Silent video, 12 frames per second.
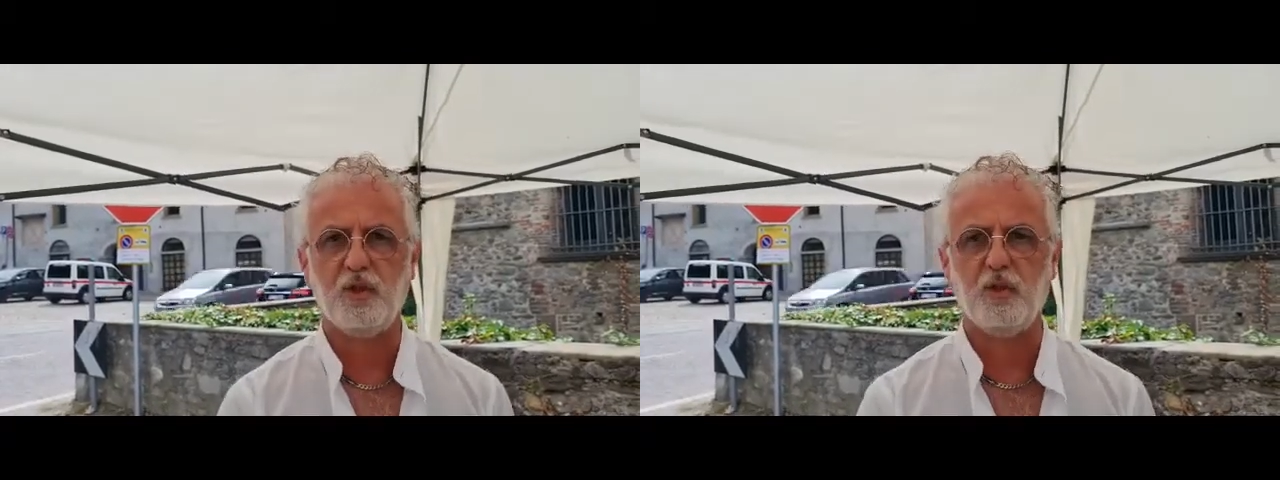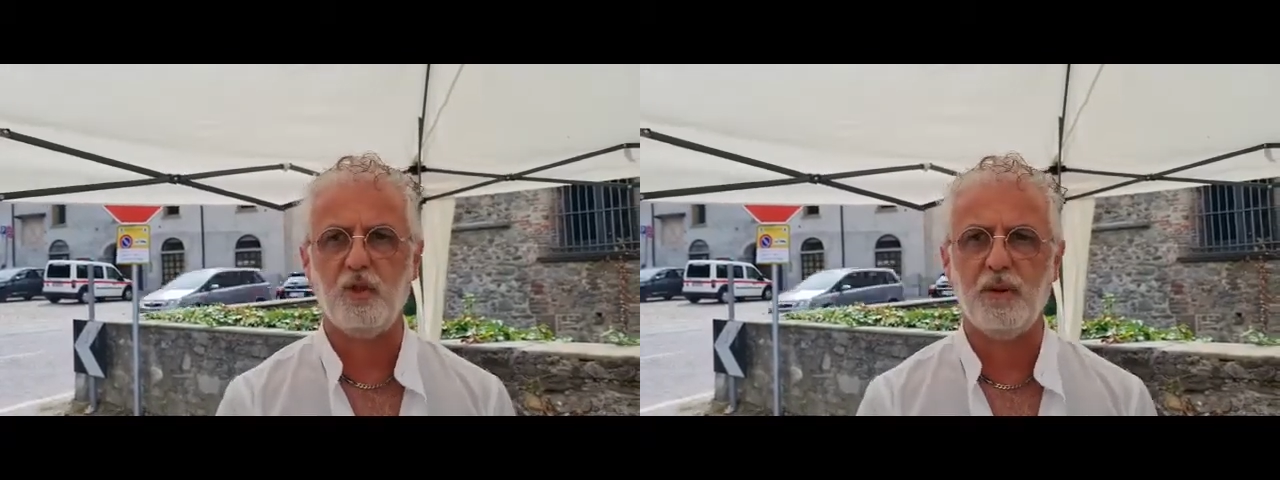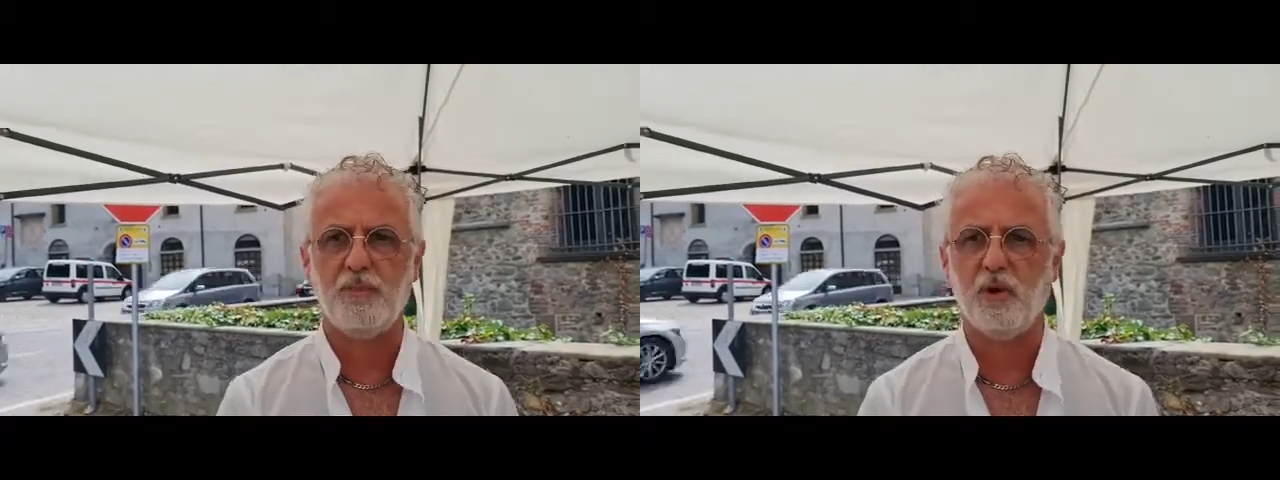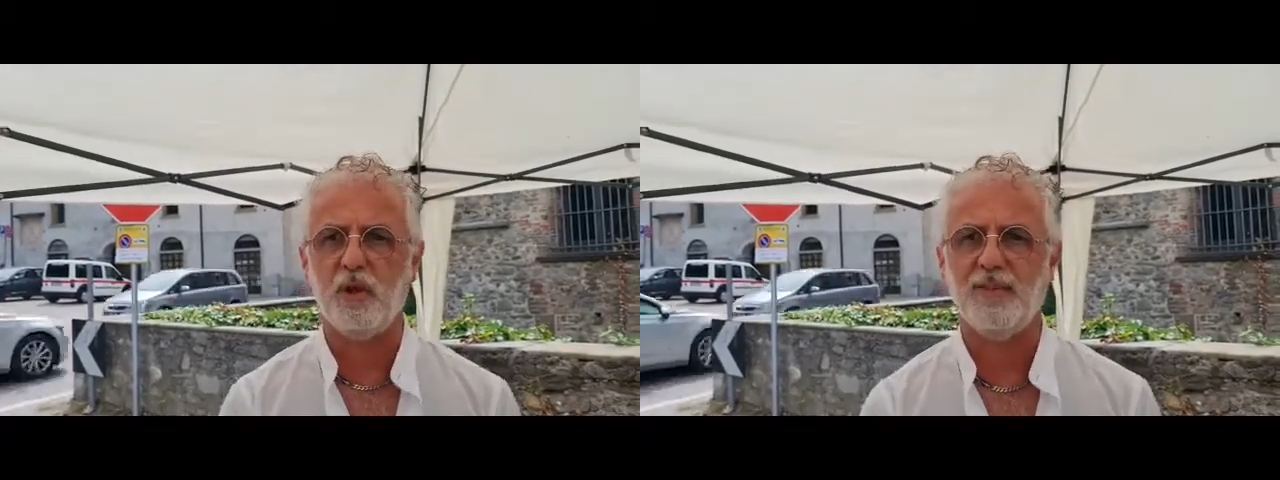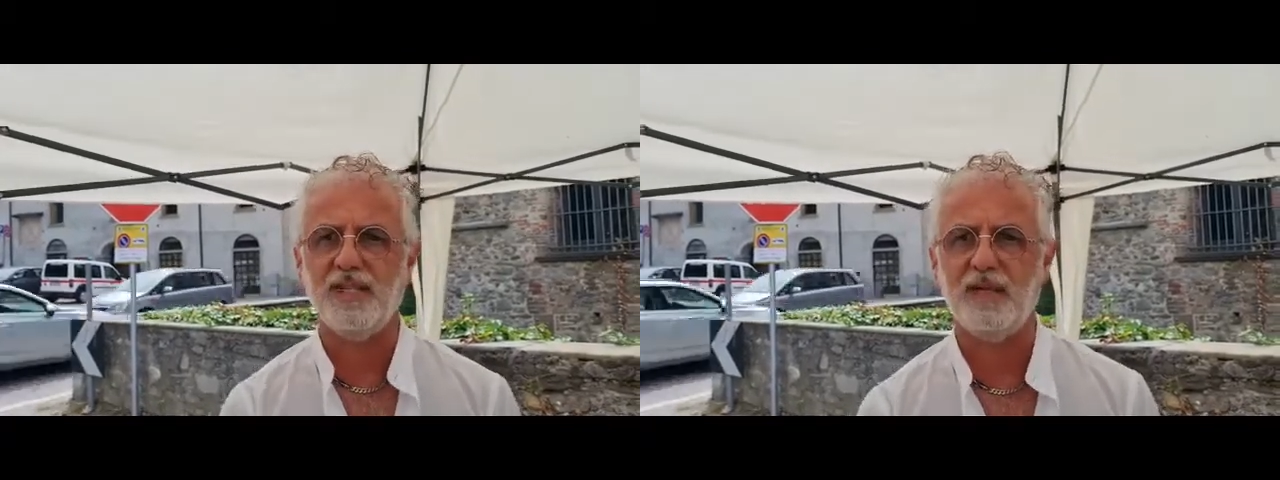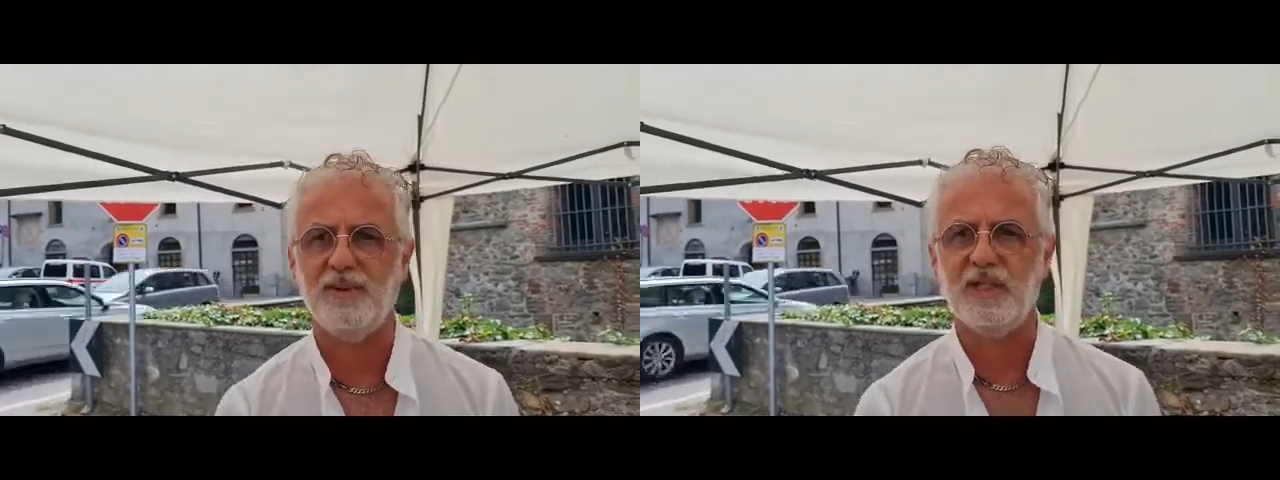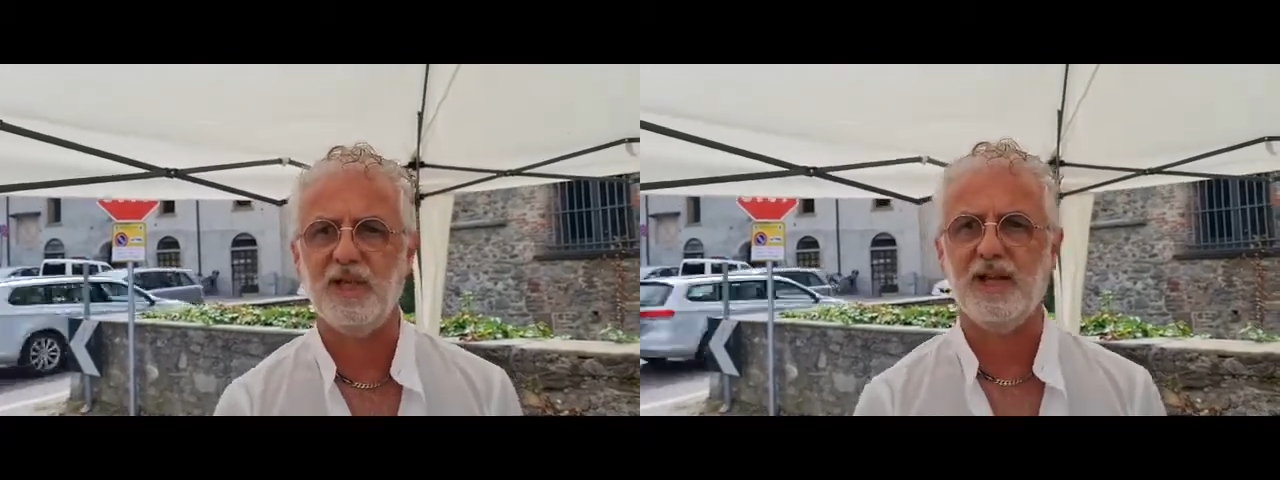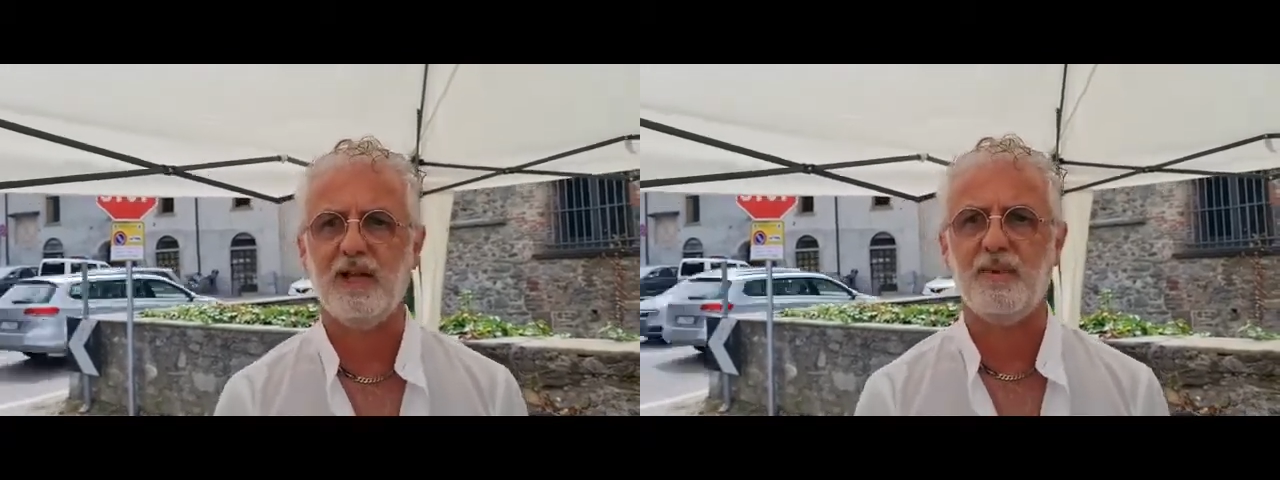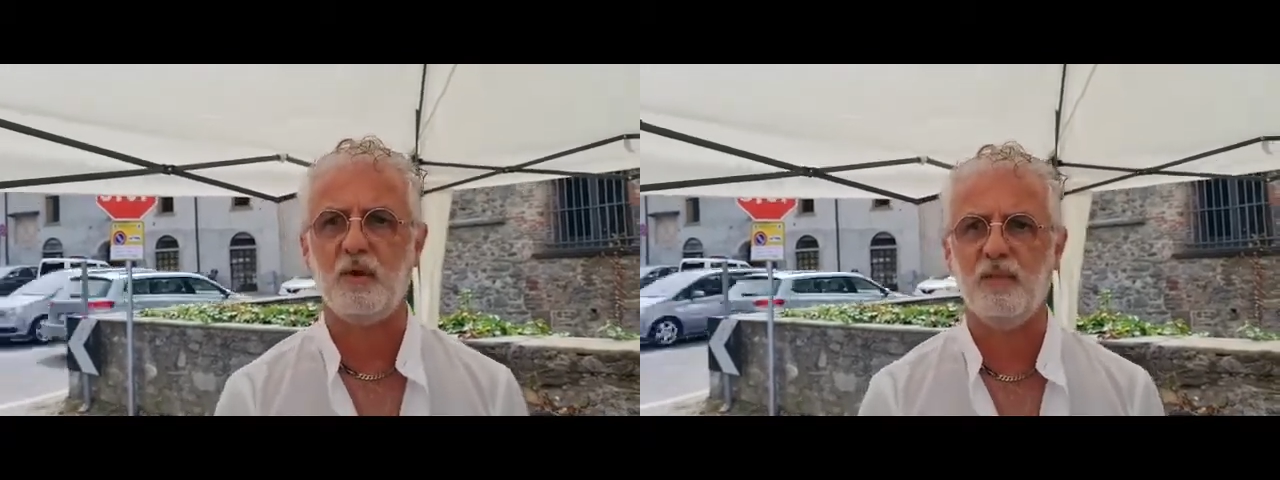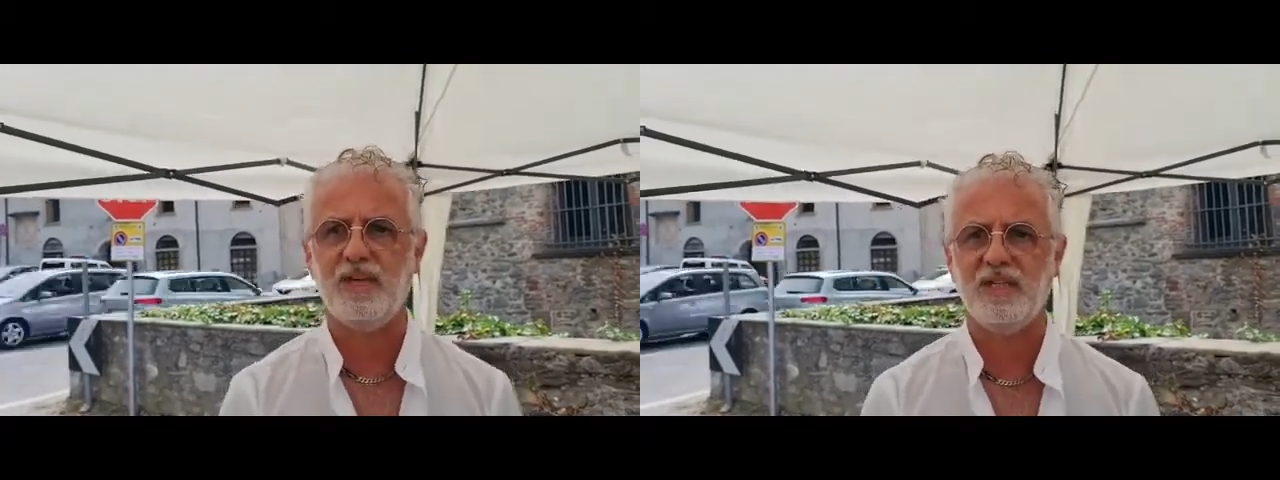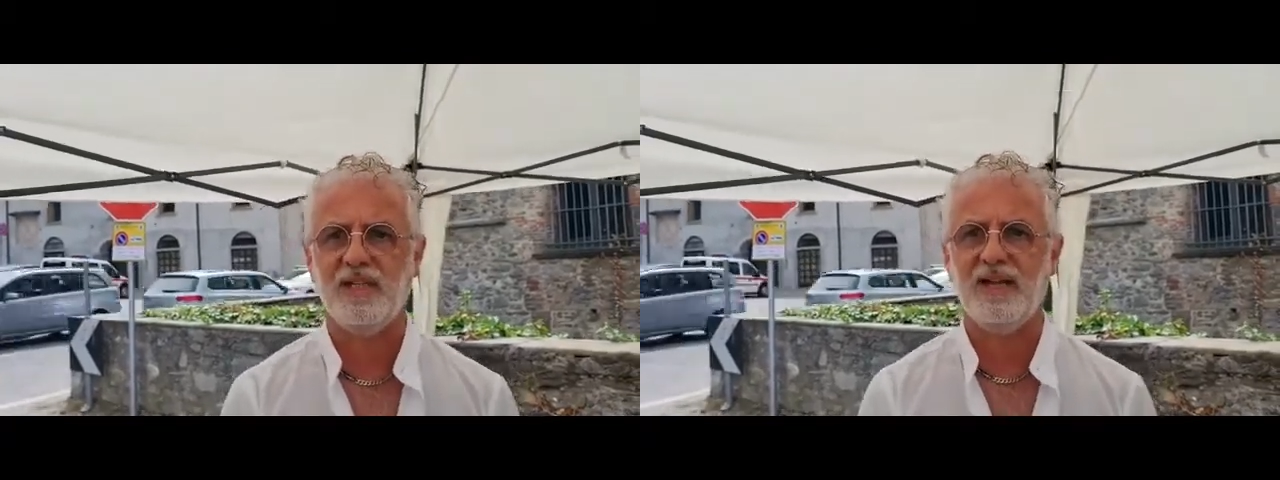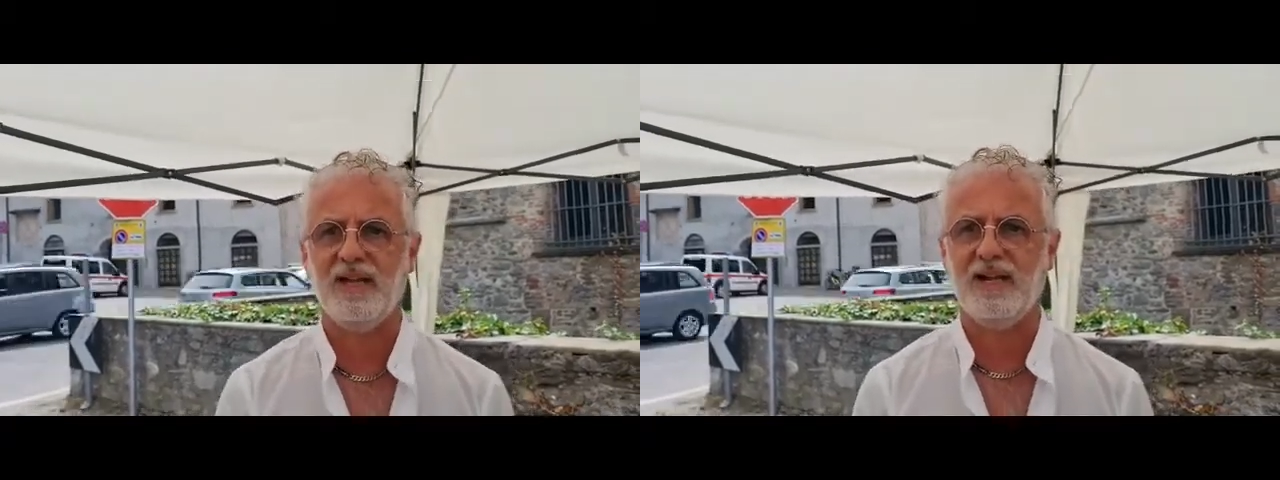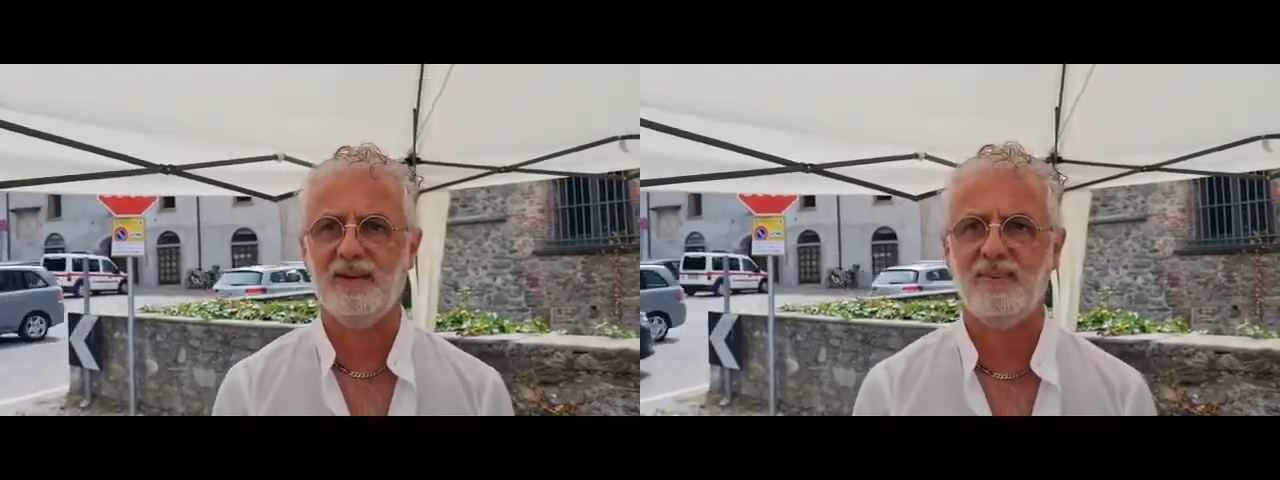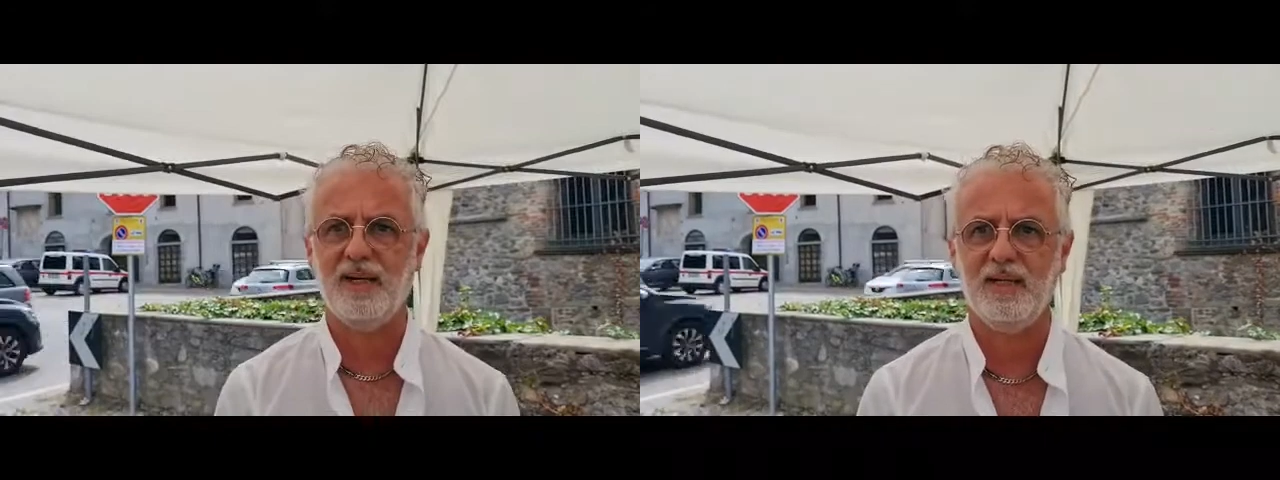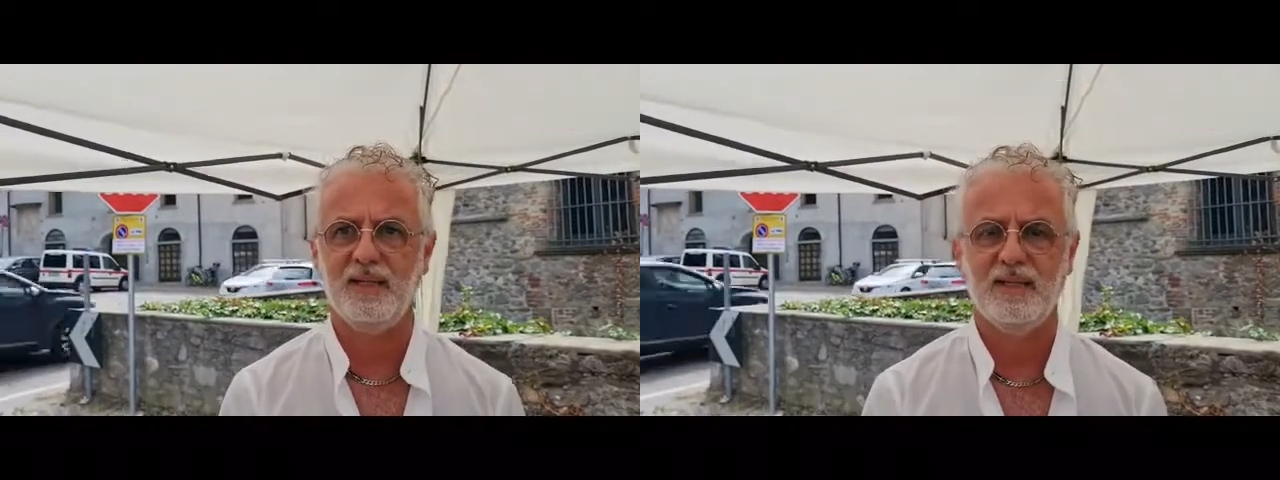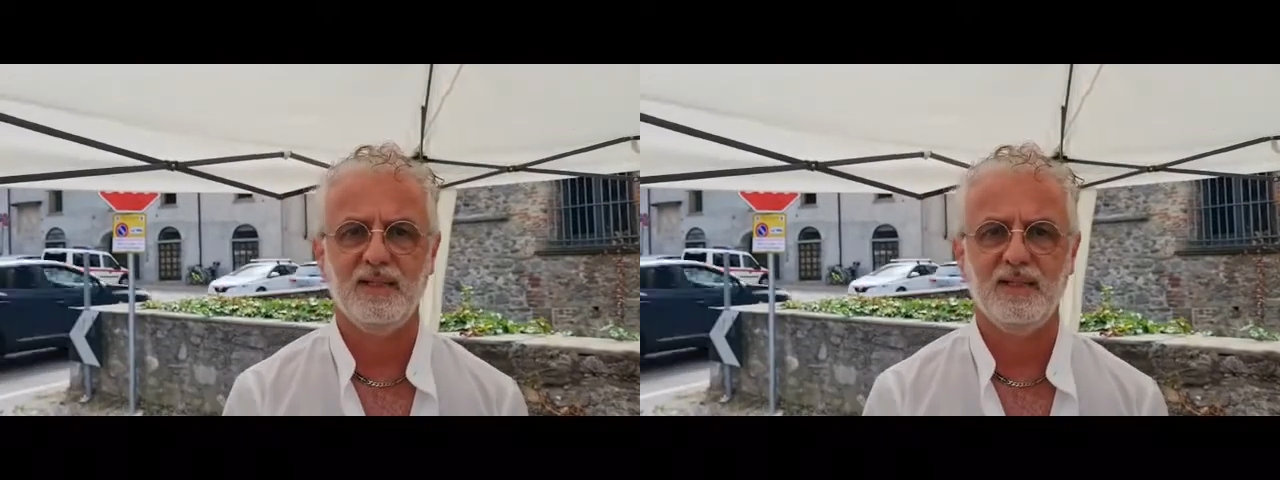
sono lamponi messi a macerare per un mese nella grappa,